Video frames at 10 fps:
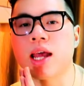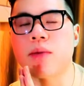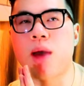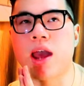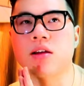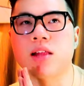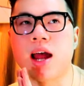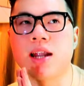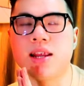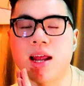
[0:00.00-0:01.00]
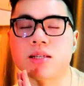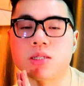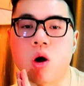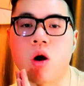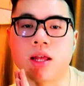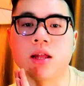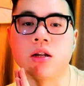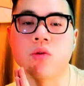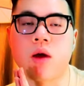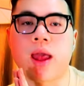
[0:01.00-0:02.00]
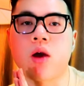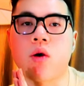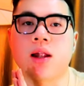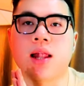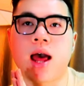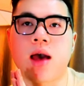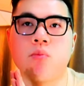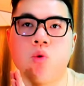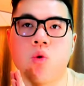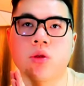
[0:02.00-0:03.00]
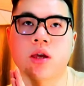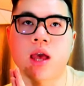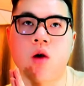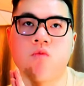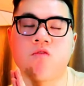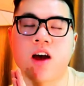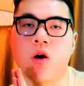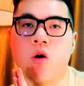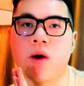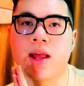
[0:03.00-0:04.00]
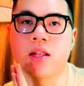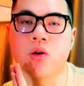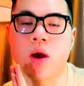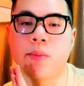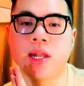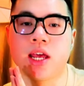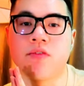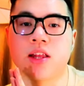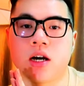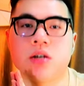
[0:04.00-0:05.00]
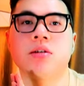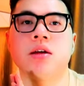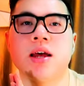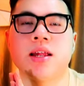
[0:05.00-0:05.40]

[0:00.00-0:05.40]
các bạn có thể đi ra store để thử nước hoa hoặc là mua những cái ống vial hay là nước hoa mini về thử